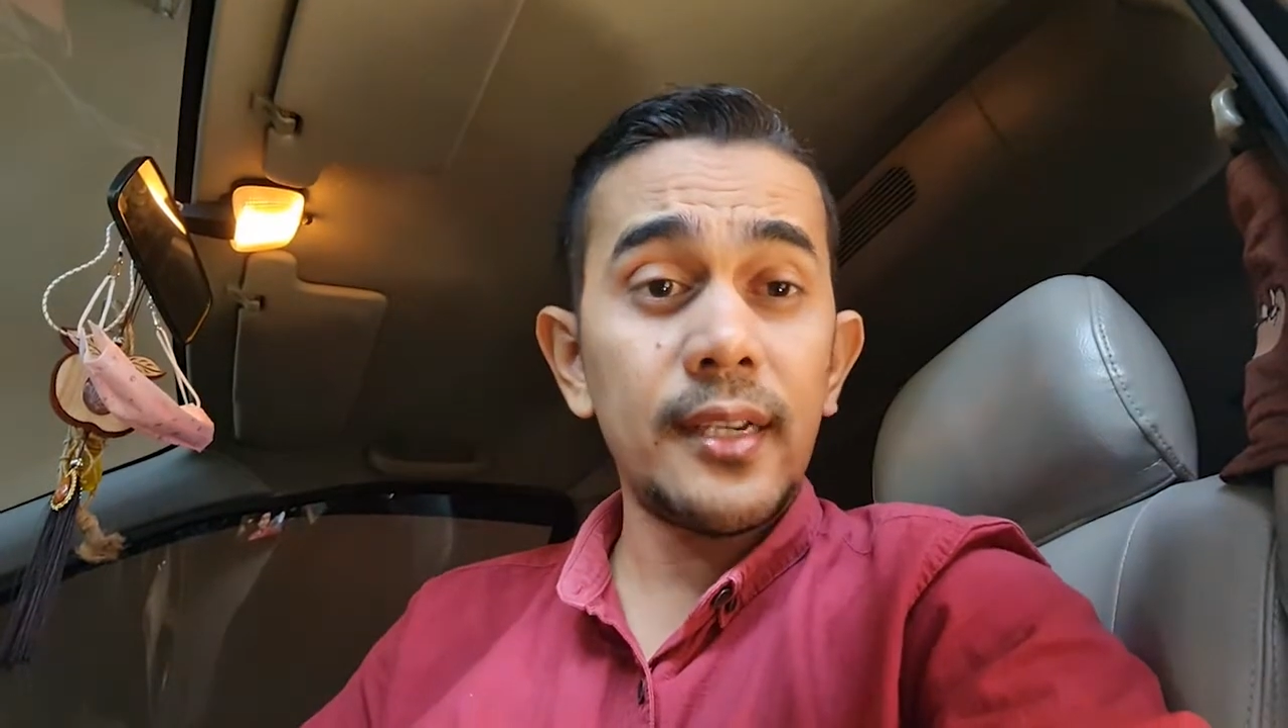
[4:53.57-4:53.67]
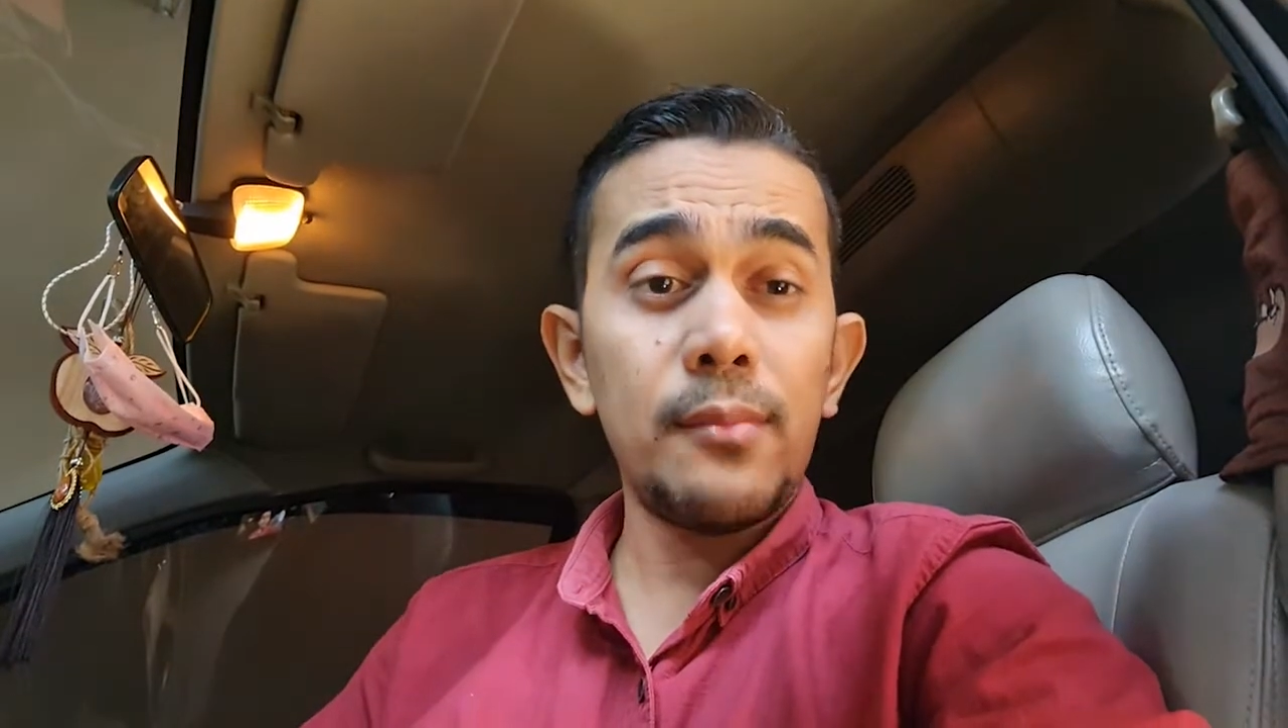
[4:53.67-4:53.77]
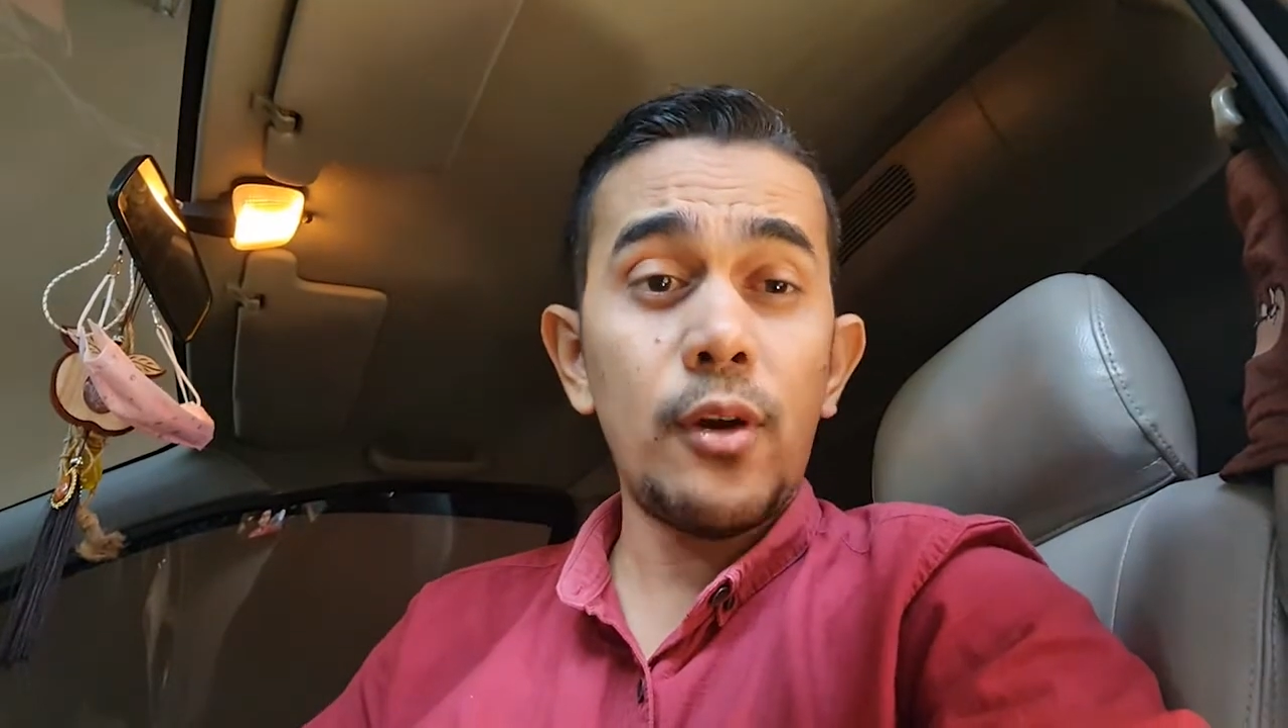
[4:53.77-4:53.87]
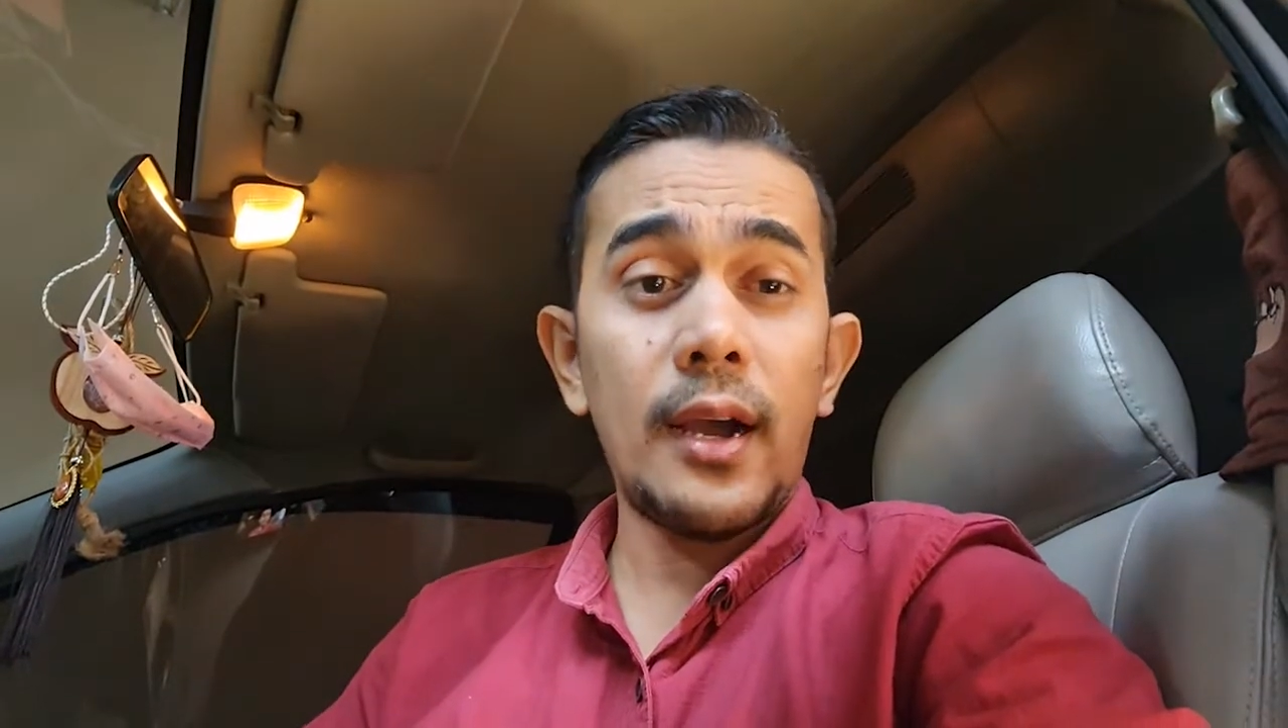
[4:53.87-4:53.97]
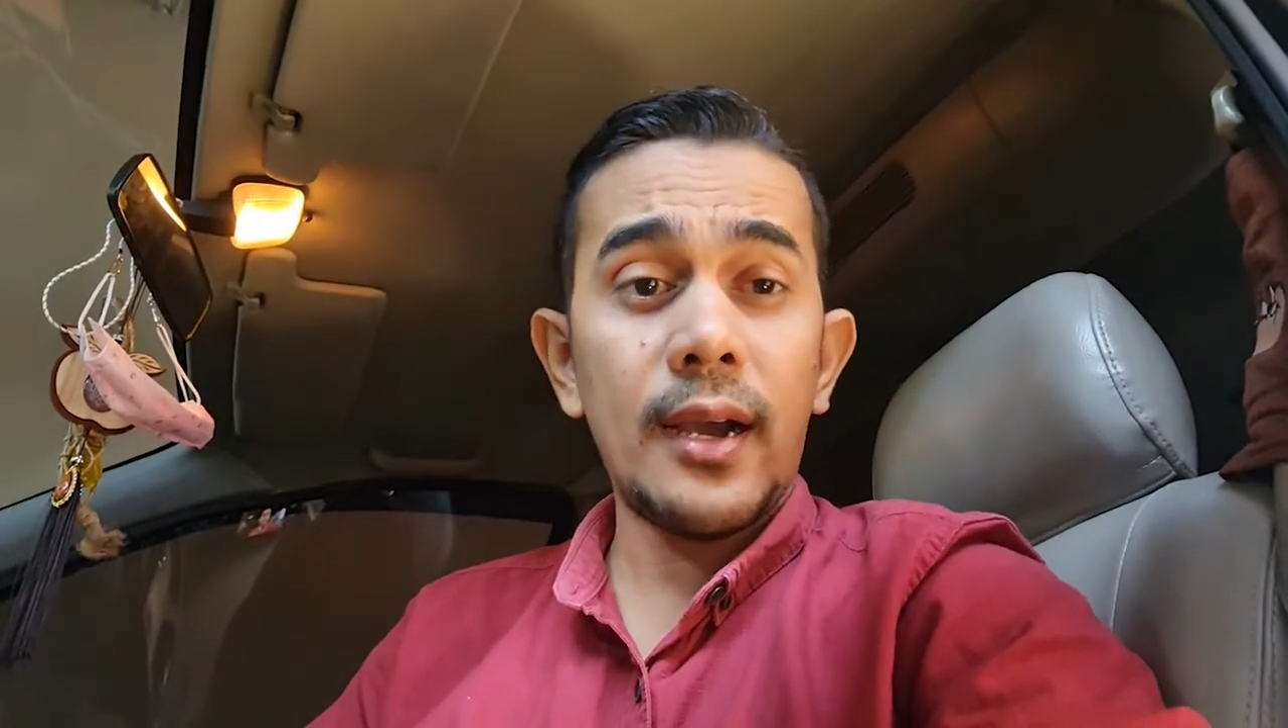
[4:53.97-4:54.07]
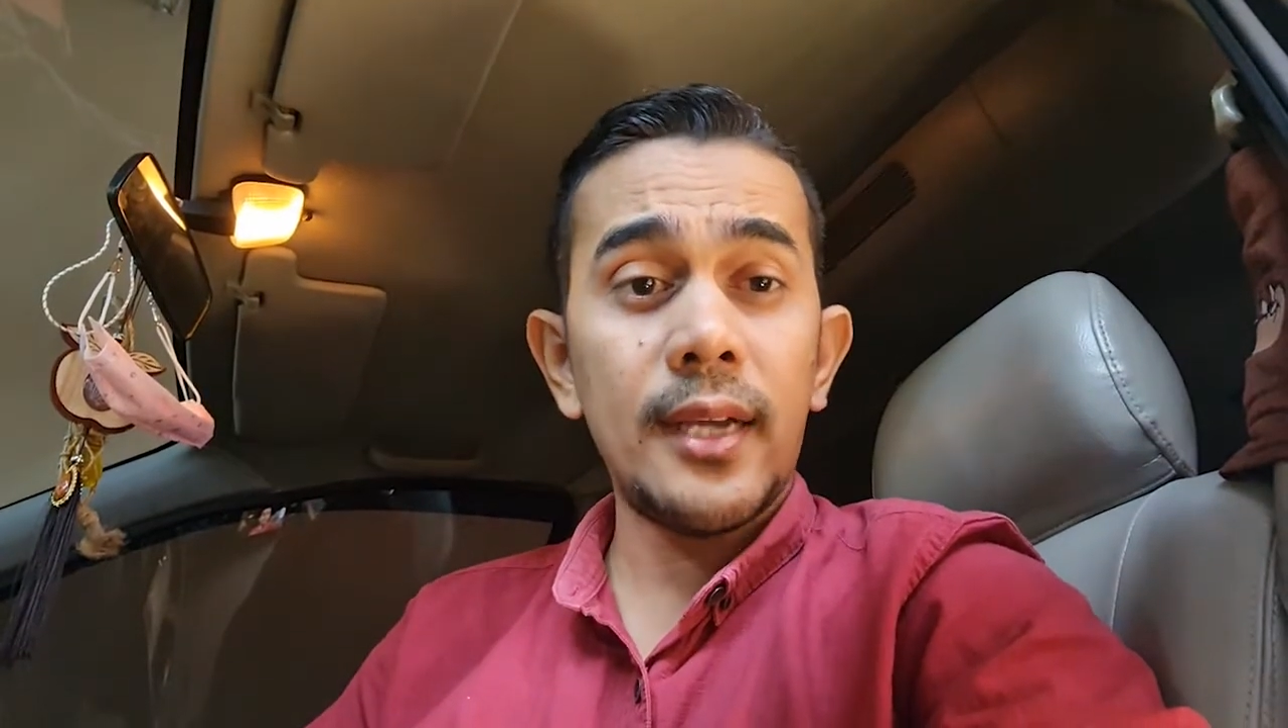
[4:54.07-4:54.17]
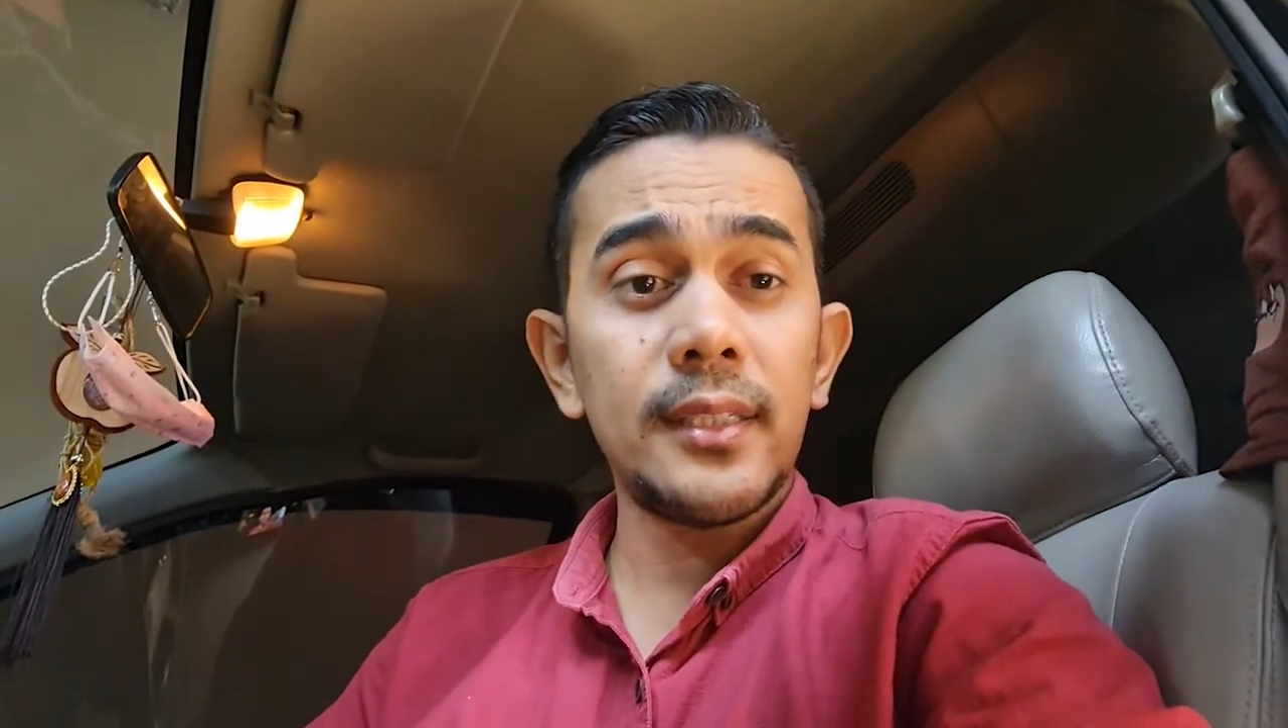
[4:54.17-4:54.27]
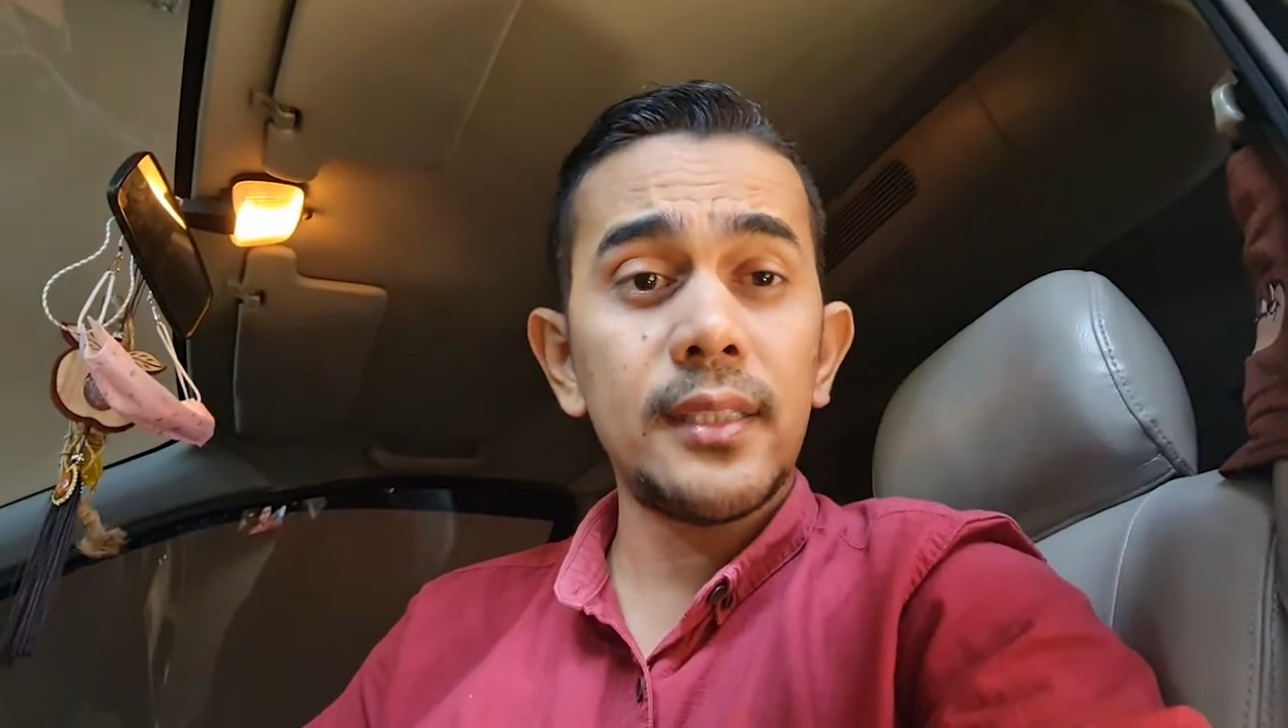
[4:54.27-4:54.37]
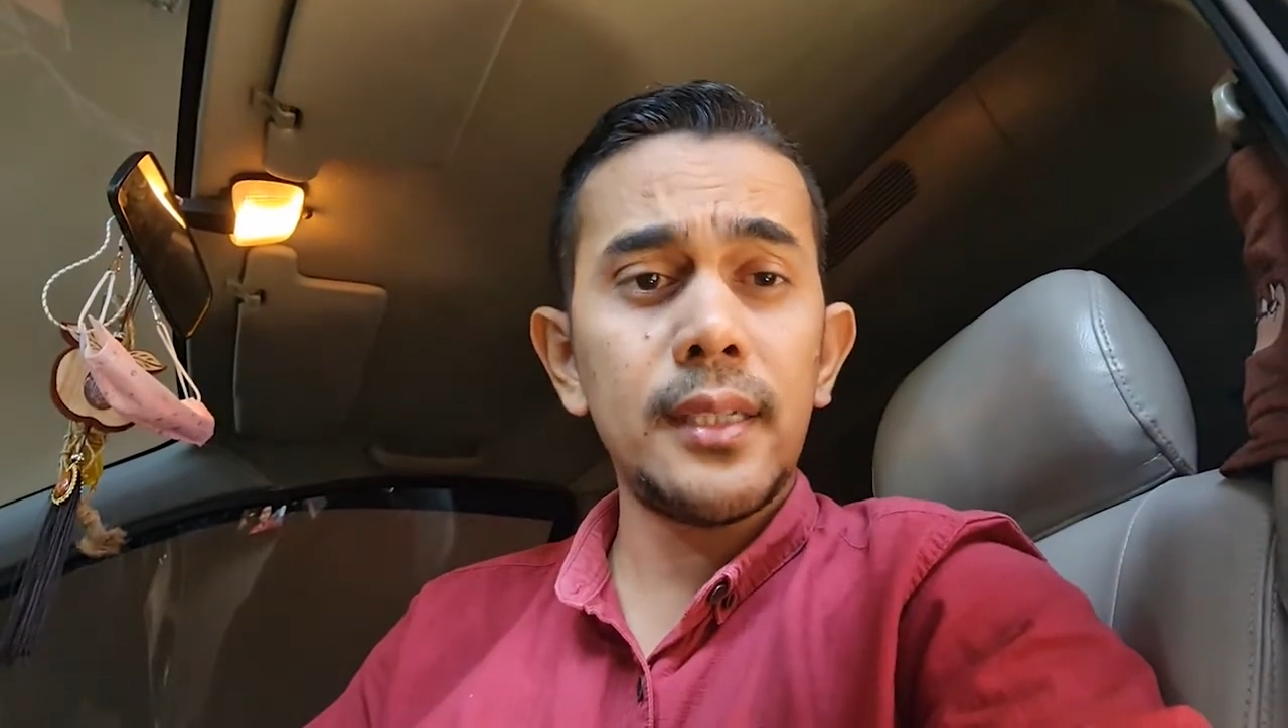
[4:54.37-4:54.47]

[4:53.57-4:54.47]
kamu akan